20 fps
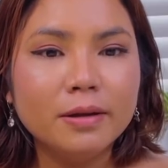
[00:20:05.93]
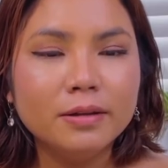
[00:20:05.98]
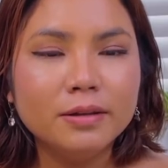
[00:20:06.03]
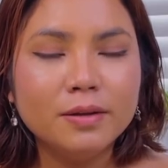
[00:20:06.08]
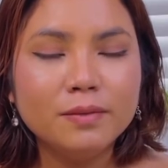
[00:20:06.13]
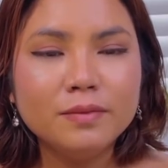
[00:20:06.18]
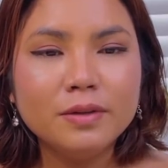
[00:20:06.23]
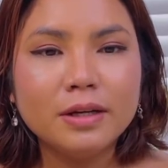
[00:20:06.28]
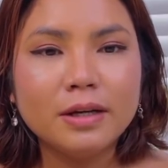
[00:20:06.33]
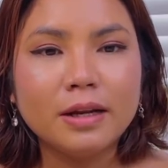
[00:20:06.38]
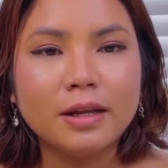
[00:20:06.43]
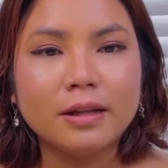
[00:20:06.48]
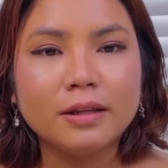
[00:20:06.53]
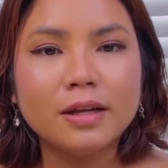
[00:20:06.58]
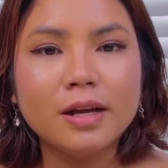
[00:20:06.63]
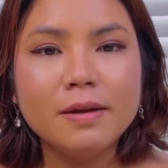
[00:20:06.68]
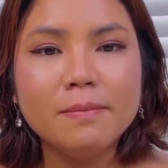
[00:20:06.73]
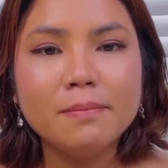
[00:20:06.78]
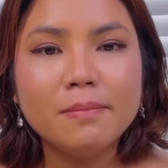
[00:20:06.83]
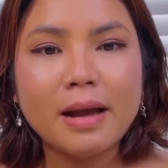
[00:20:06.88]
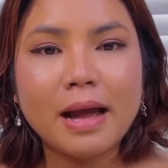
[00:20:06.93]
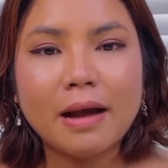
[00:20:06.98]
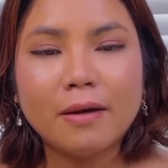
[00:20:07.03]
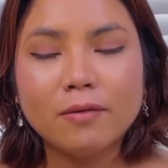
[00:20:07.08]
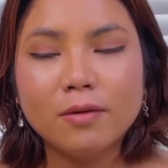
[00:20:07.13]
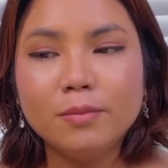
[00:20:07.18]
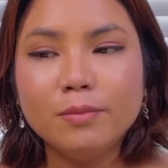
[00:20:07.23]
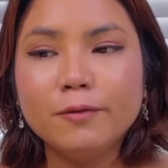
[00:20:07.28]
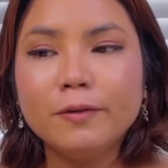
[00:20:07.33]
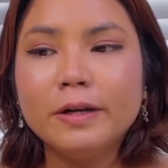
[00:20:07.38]
giống như là thấy ba
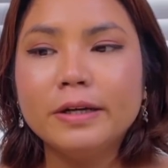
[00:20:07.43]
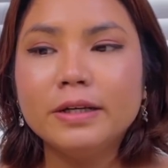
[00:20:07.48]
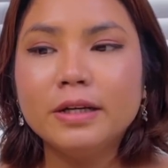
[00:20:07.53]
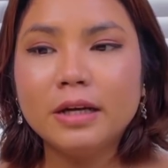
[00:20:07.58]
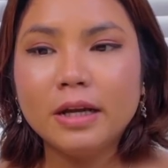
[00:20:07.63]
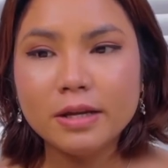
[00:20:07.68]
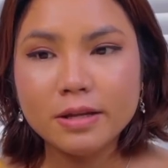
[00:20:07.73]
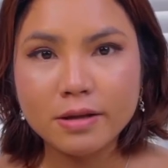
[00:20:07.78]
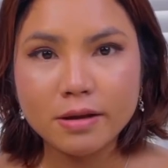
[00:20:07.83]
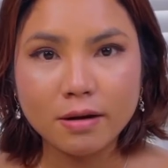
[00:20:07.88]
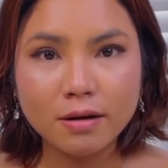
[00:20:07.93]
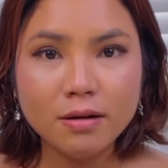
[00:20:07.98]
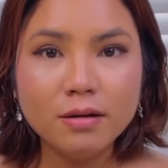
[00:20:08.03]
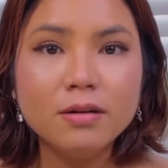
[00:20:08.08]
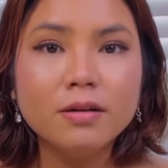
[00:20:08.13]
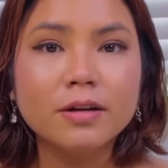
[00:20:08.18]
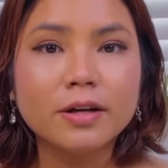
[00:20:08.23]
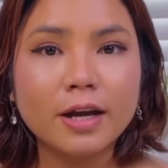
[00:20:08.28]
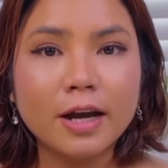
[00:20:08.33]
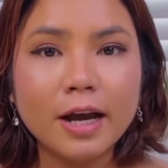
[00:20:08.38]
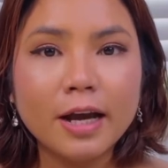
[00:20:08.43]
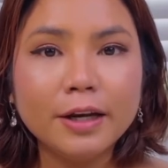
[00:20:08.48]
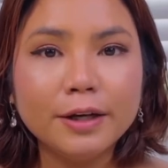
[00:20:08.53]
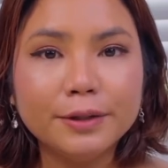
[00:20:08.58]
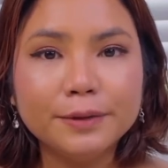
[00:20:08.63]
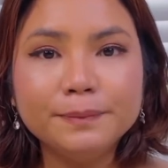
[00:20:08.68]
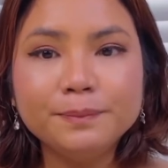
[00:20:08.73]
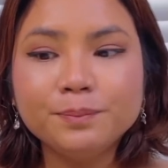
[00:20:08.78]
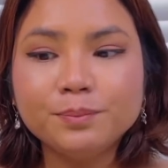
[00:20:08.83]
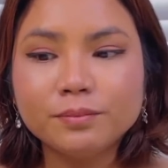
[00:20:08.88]
của mình với lại những người khác
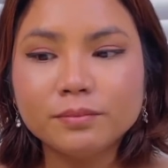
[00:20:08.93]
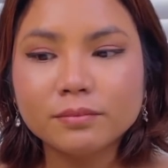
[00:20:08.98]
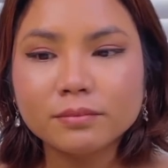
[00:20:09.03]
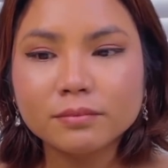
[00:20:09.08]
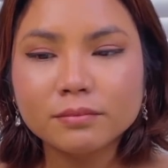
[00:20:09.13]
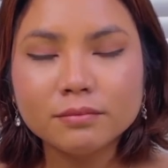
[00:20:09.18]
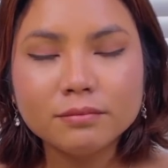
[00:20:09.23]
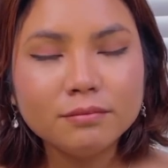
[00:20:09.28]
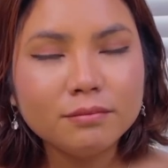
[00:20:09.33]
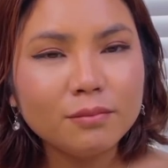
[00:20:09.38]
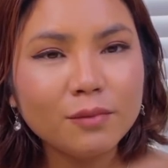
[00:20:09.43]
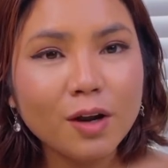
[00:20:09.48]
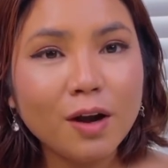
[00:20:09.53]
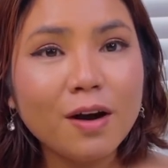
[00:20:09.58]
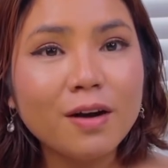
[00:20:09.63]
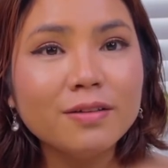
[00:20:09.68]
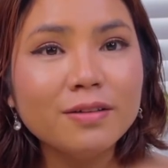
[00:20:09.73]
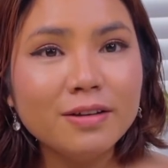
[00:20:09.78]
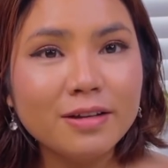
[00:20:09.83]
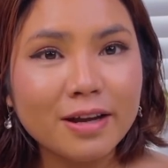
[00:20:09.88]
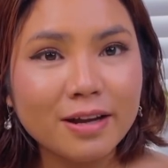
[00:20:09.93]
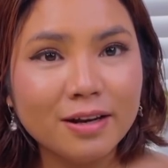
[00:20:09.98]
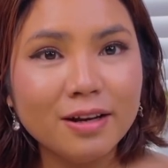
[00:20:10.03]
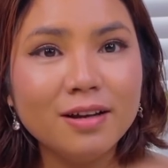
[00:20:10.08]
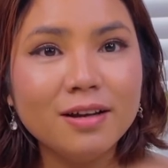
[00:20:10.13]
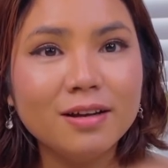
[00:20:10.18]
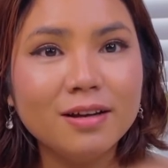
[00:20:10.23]
nữa họ như vậy đó